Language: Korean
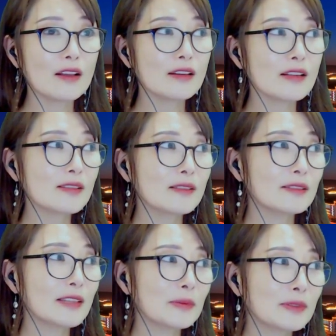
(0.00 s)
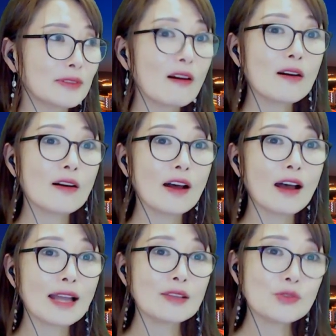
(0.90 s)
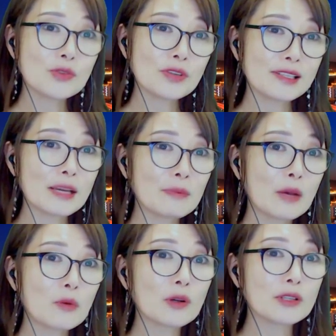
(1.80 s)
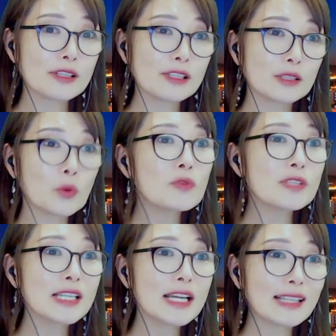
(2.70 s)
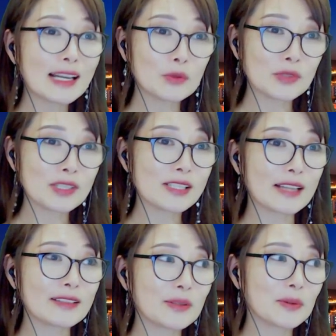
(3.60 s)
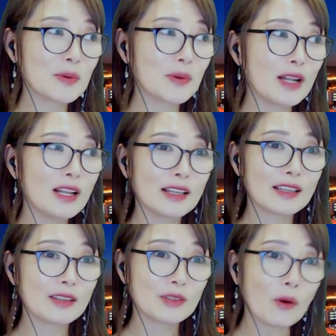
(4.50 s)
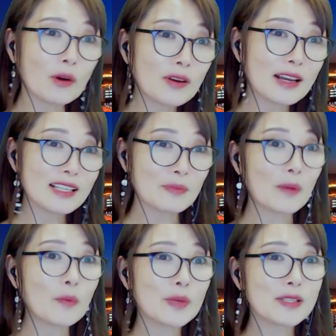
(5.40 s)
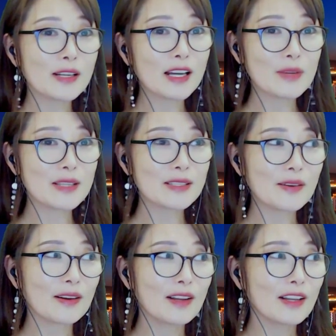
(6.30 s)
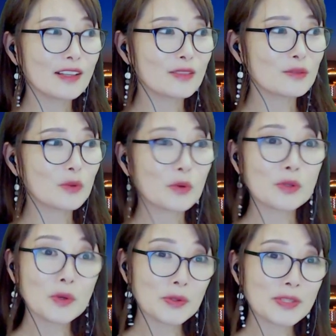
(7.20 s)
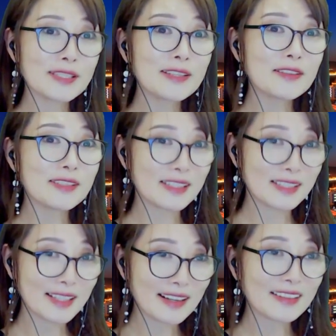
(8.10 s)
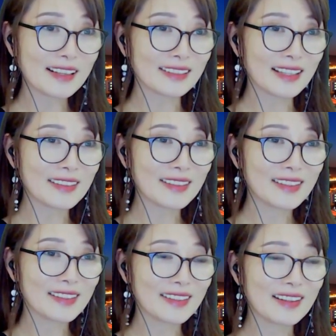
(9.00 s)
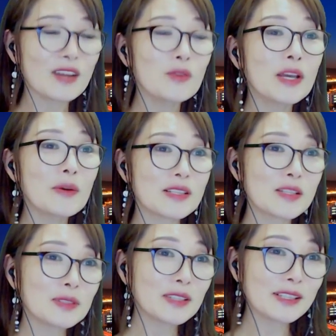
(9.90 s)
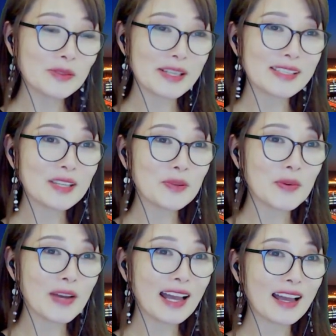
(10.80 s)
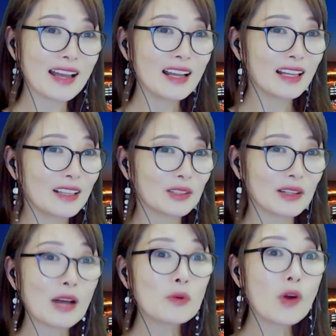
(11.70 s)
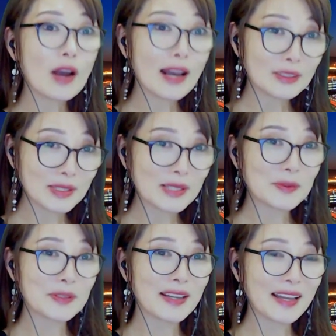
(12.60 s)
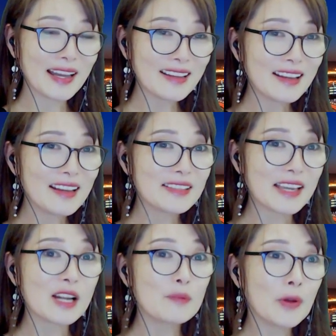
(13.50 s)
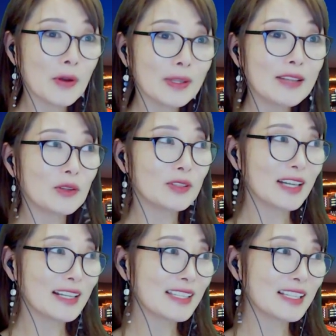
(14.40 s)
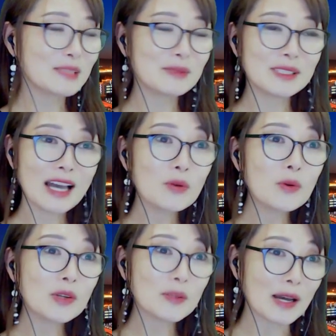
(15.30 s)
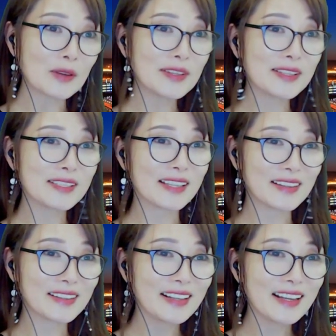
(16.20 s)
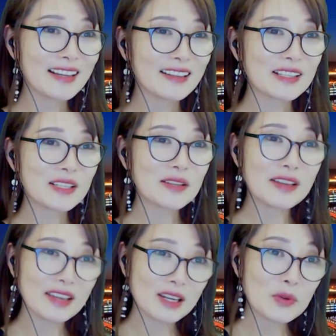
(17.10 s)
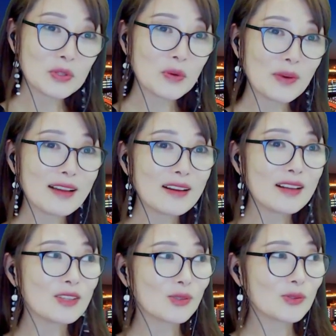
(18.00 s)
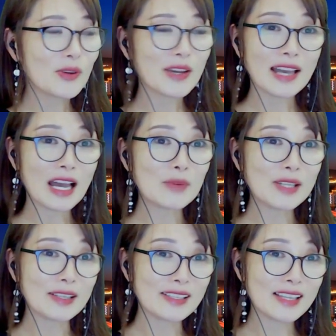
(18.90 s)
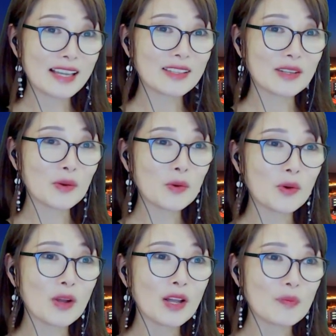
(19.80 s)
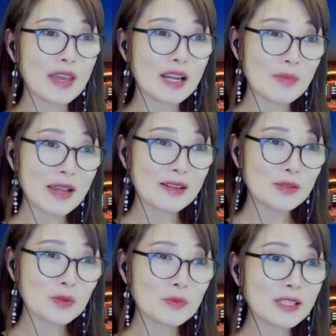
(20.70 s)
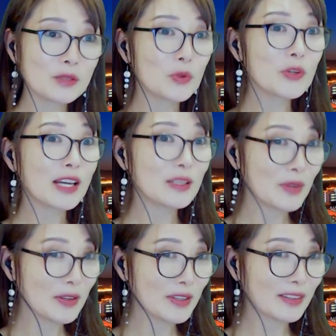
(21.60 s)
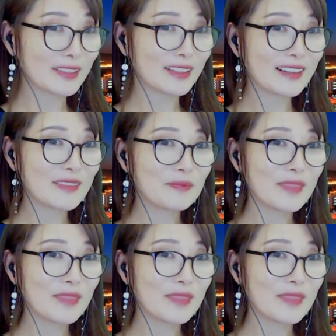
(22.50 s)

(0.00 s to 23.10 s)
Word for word: 그래서 그때부터 한중일 3개국 언어를 동시에 다 놓치지 않으려고 이렇게 여러 가지 방법을 써가면서 좀 골고루 신경 쓰기 시작한 것 같아요. 한국에 와서부터는 또 일상용어가 한국어가 되다 보니까 제일 편한 언어가 지금은 한국어로 바뀌었어요. 그래서 일본어와 중국어의 감을 잃지 않으려고 매일매일 조금씩 노력하는 편이거든요.